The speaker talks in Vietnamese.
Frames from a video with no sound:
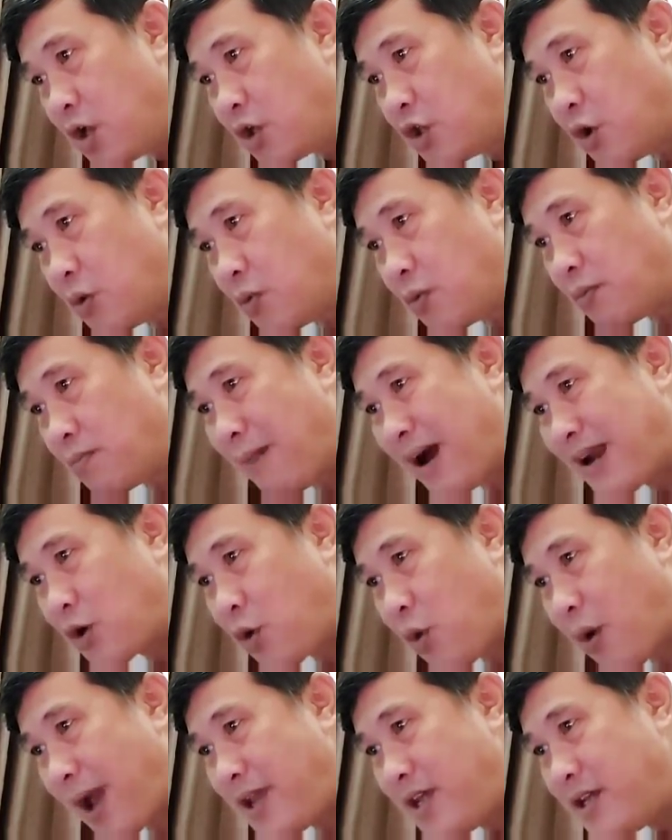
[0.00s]
dùng bát
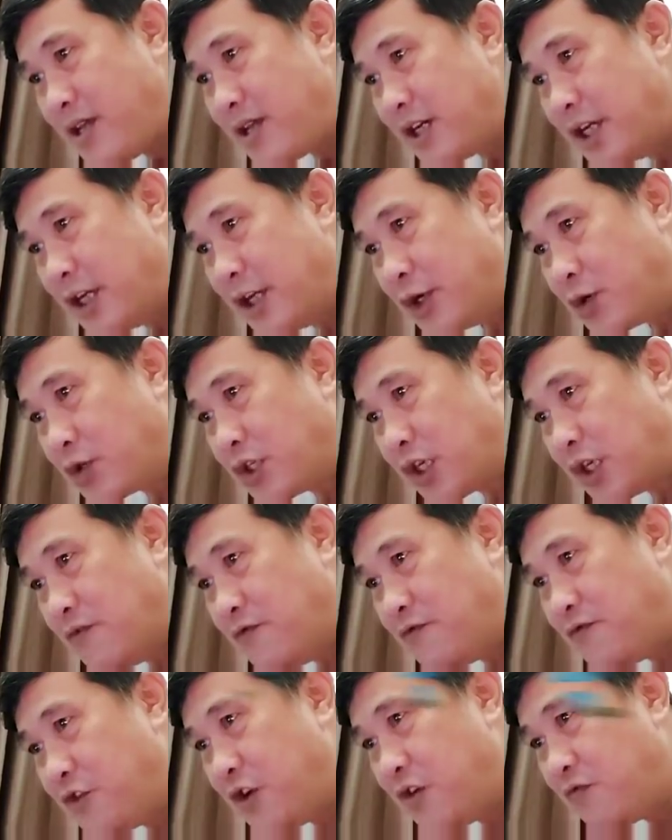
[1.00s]
quái điều
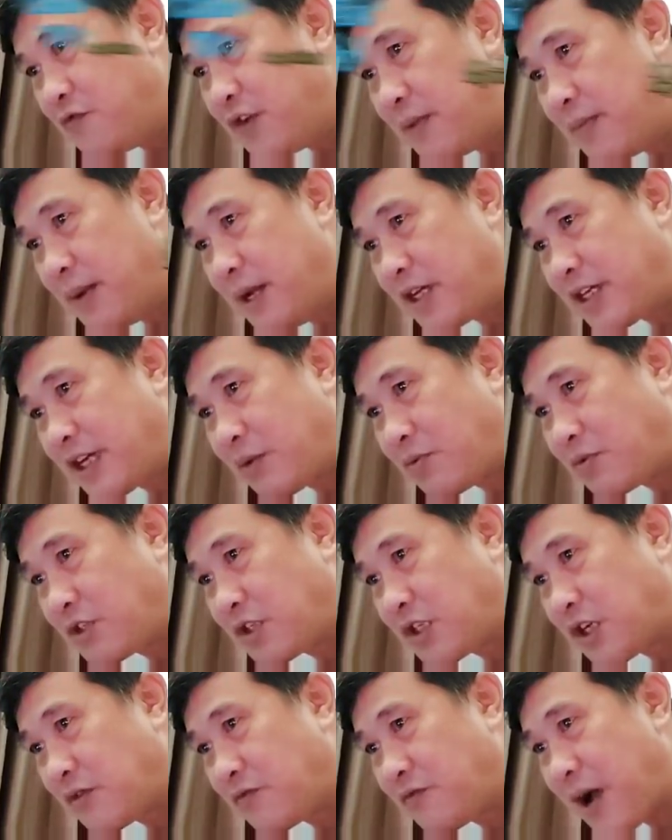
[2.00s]
chỉnh phương vị bên trong
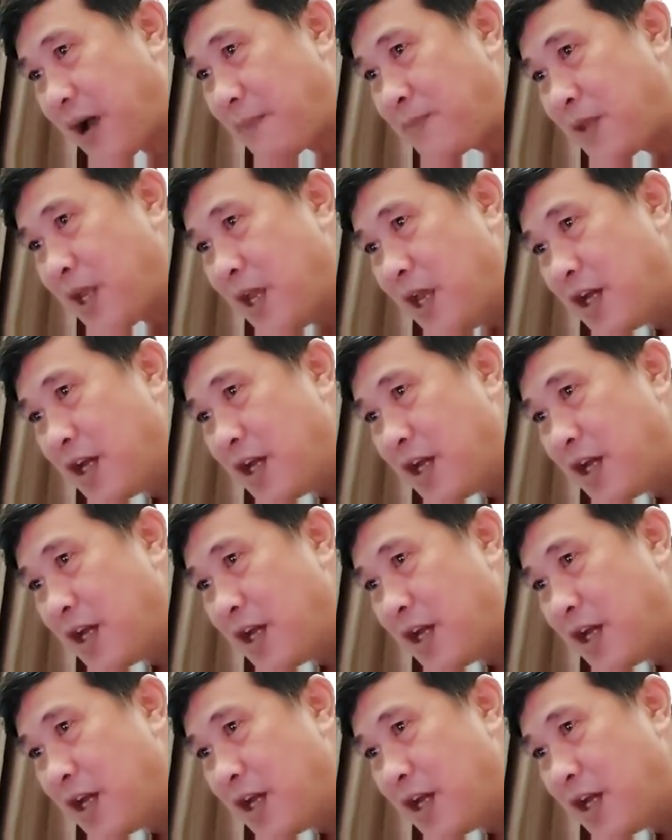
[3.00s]
trận pháp,